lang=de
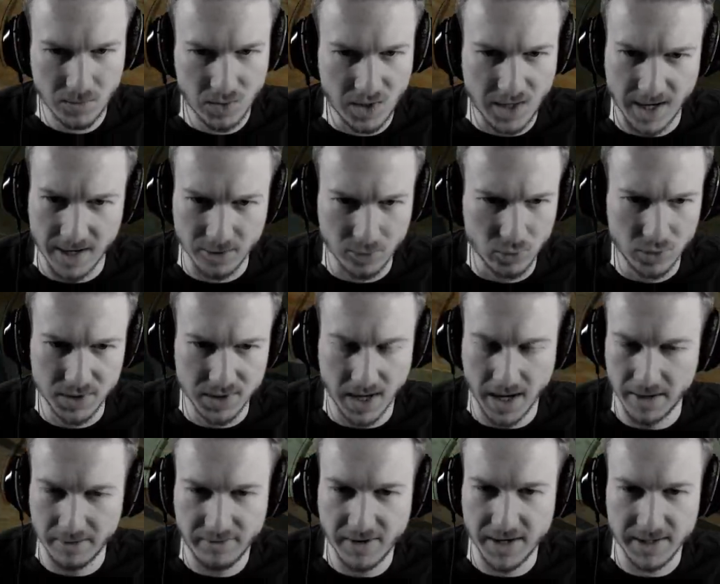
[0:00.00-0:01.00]
Kann gut
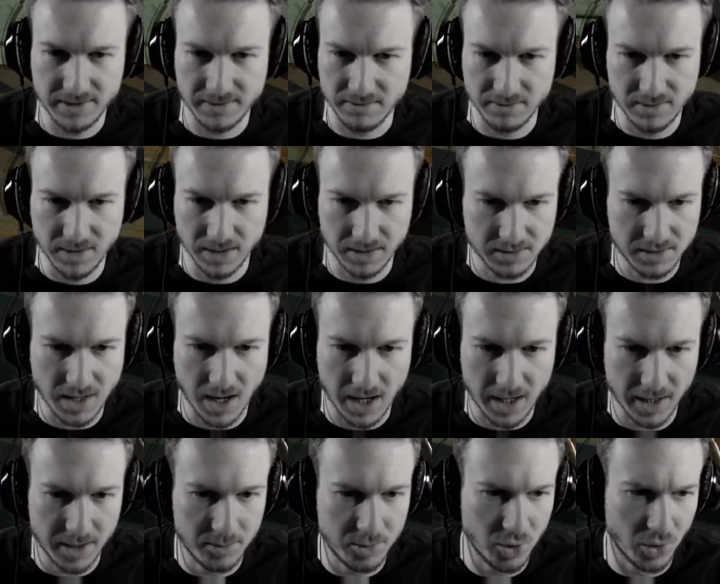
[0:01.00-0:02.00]
sein, vielleicht hat es gar
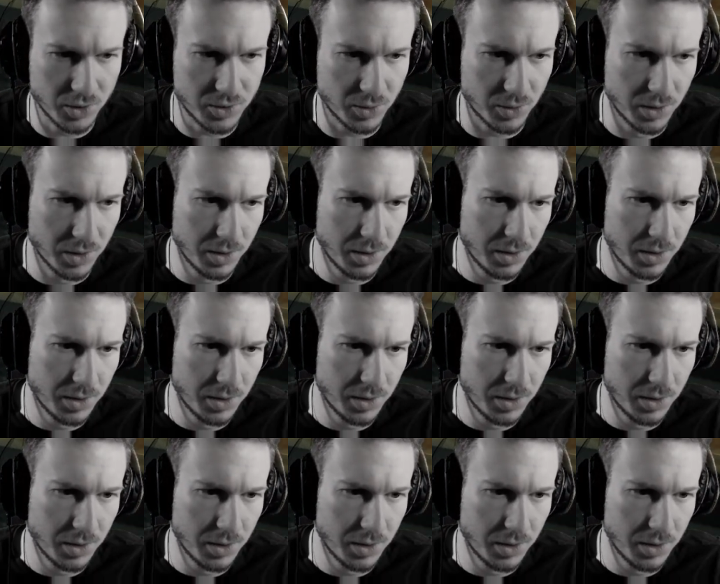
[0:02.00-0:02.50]
keine Bedeutung.